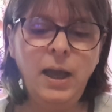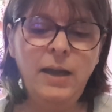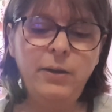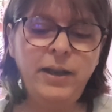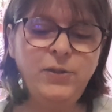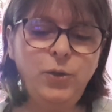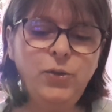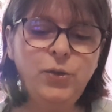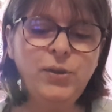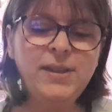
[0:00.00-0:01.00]
Alors, est-ce que
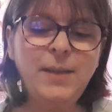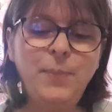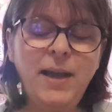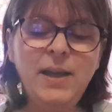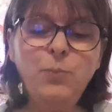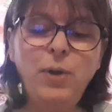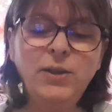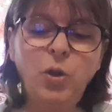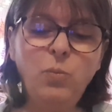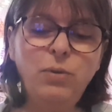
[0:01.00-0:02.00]
ce ne serait pas les
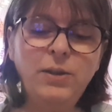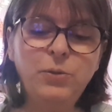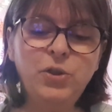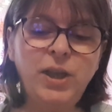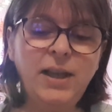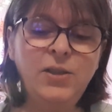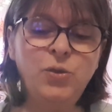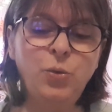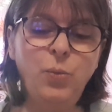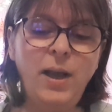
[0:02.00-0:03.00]
boîtes en bois de chez
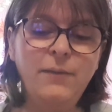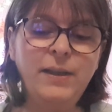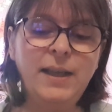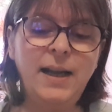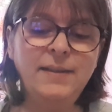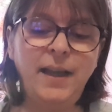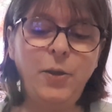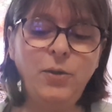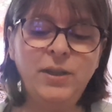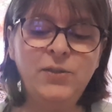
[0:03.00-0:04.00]
Action avec à
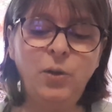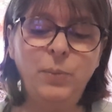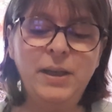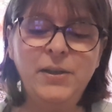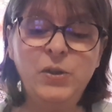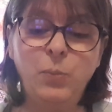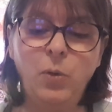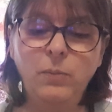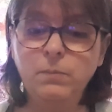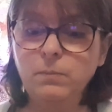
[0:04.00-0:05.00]
l'intérieur des embellissements